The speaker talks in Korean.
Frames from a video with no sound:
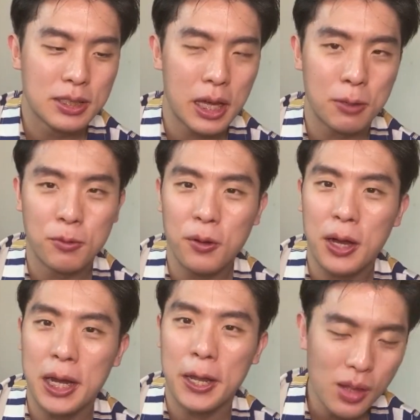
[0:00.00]

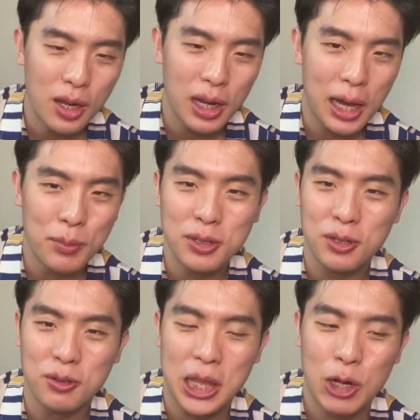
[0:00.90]
당분간은
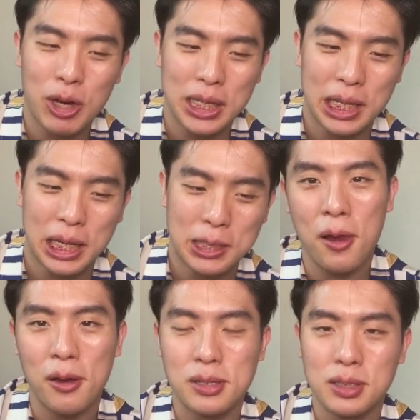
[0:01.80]
라면으로 때워야 되나?
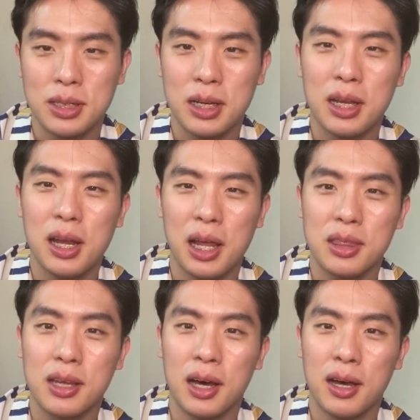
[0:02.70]
큰일
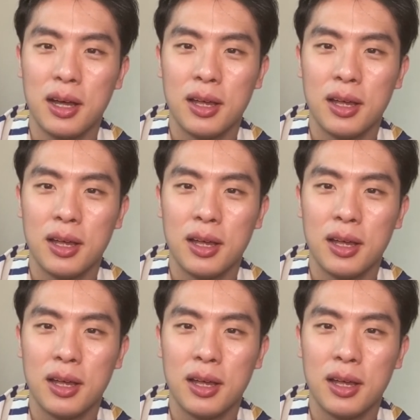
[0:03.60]
났다.